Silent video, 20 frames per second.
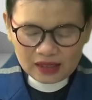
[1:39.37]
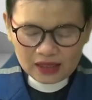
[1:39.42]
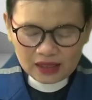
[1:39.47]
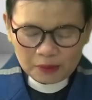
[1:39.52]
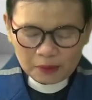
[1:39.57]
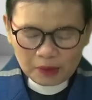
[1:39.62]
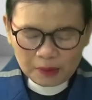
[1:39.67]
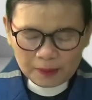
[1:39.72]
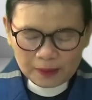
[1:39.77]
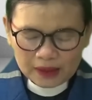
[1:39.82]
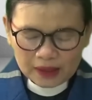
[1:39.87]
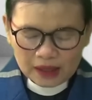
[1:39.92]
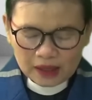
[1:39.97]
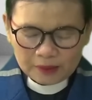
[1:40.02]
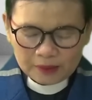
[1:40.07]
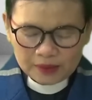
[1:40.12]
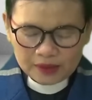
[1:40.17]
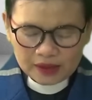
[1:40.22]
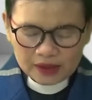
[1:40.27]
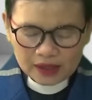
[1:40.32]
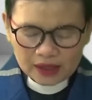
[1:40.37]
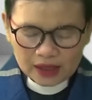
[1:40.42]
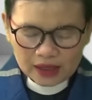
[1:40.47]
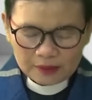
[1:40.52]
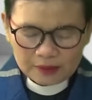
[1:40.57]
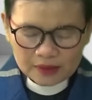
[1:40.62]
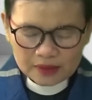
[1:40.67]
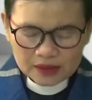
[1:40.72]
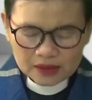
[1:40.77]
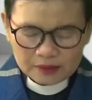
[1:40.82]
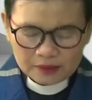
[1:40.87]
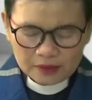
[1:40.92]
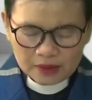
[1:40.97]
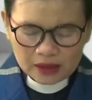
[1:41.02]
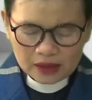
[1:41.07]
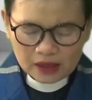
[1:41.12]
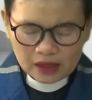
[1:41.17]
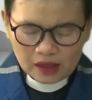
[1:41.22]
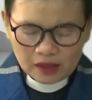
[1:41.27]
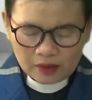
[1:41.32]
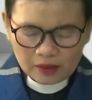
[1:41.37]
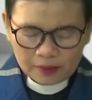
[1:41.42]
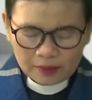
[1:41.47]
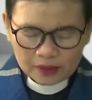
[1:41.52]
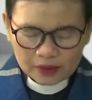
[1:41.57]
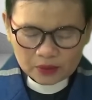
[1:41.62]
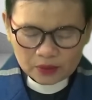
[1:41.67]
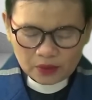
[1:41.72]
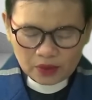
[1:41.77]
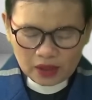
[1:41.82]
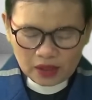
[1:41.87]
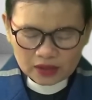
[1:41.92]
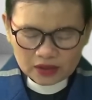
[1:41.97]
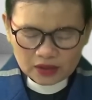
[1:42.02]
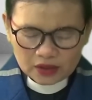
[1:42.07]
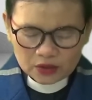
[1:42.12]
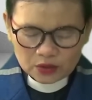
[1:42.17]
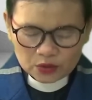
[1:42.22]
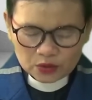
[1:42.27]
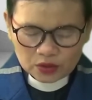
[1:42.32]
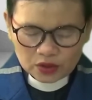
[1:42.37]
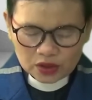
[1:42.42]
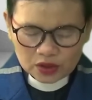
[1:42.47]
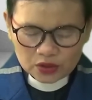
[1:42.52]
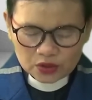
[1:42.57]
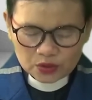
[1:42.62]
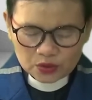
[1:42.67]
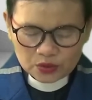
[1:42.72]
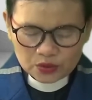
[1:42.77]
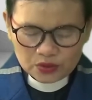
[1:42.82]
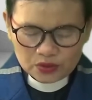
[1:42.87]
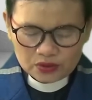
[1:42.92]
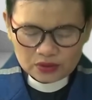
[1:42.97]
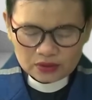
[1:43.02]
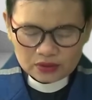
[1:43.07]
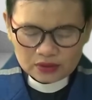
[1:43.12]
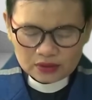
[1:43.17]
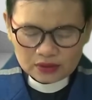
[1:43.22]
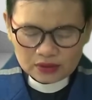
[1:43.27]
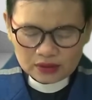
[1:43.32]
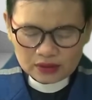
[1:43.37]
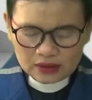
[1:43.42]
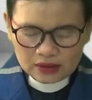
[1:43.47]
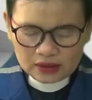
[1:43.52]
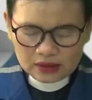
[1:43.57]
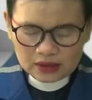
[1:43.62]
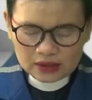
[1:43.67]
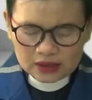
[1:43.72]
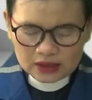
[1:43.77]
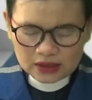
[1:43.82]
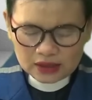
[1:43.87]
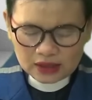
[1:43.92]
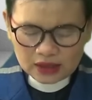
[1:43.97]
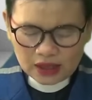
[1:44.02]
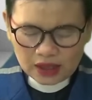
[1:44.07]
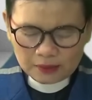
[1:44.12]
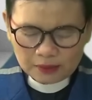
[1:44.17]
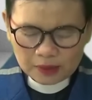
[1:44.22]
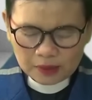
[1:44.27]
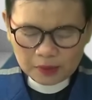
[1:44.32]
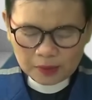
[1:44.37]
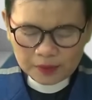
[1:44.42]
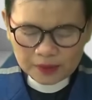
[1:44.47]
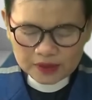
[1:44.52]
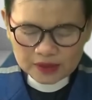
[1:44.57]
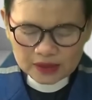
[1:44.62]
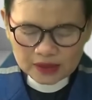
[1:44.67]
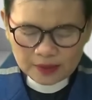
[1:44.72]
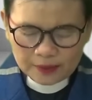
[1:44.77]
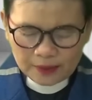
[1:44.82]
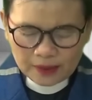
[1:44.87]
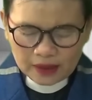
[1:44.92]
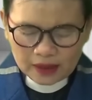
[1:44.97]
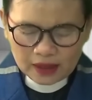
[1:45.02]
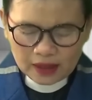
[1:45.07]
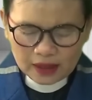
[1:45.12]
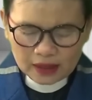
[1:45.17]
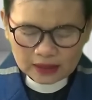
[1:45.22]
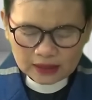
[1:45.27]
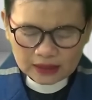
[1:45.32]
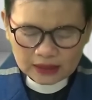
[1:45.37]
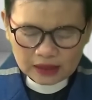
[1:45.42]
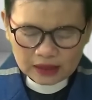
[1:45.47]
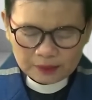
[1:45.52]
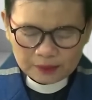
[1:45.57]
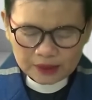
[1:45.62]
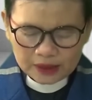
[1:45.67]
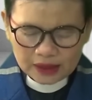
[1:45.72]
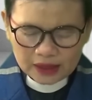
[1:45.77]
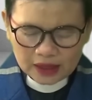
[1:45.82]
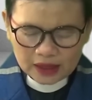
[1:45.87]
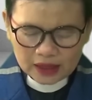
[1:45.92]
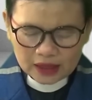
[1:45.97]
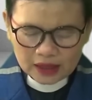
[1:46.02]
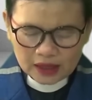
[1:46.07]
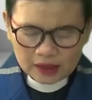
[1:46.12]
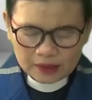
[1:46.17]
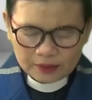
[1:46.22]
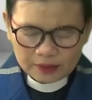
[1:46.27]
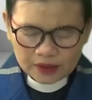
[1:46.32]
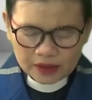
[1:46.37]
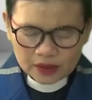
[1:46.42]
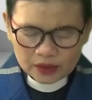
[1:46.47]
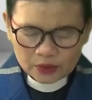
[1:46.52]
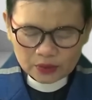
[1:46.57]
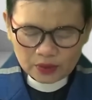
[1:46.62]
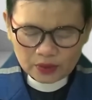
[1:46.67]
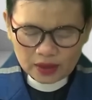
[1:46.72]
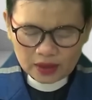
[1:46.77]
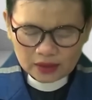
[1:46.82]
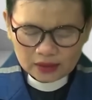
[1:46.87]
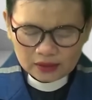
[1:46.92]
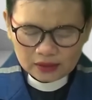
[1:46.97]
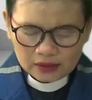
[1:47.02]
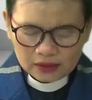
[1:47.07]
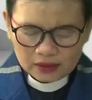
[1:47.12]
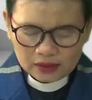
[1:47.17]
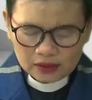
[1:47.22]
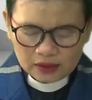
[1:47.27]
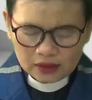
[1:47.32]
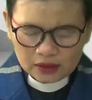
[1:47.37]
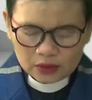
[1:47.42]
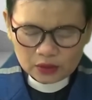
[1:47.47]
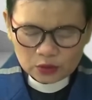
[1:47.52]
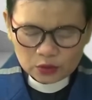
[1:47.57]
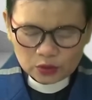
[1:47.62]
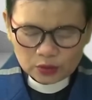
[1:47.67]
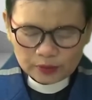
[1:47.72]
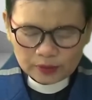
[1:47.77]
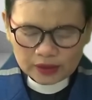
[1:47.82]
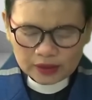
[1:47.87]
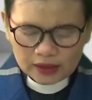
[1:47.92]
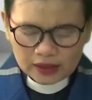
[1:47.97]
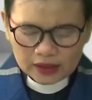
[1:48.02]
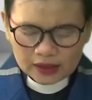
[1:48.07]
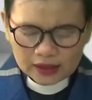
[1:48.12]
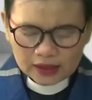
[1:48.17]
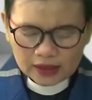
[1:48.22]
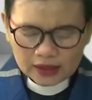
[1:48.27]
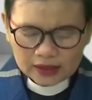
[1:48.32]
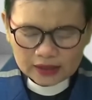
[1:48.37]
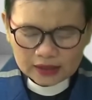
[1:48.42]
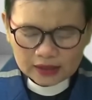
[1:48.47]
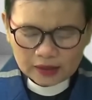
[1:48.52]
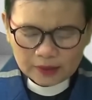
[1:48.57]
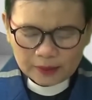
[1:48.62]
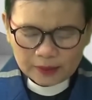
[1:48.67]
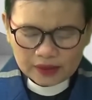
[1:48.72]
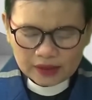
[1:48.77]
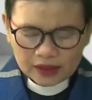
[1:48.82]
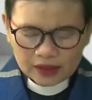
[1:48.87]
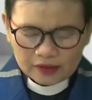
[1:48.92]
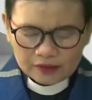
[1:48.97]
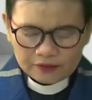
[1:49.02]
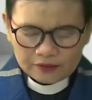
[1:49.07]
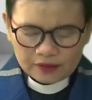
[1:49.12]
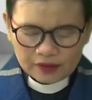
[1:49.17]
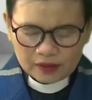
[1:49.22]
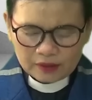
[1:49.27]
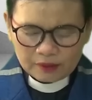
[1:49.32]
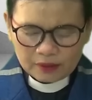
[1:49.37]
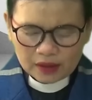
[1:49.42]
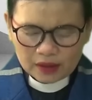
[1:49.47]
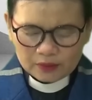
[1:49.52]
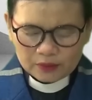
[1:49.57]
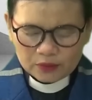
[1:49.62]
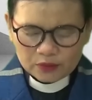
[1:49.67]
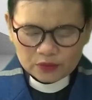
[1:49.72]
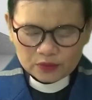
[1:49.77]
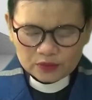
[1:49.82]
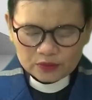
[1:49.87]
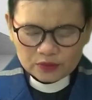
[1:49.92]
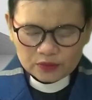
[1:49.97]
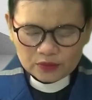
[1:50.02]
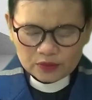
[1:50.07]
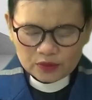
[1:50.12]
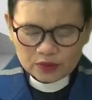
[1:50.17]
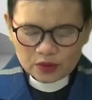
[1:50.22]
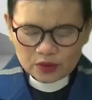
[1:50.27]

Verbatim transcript: Allah Bapa kami yang kami sembah dalam nama Tuhan Yesus Kristus, di sini kami mempersiapkan hati dan pikiran kami ya Tuhan untuk mendengarkan kebenaran firman-Mu.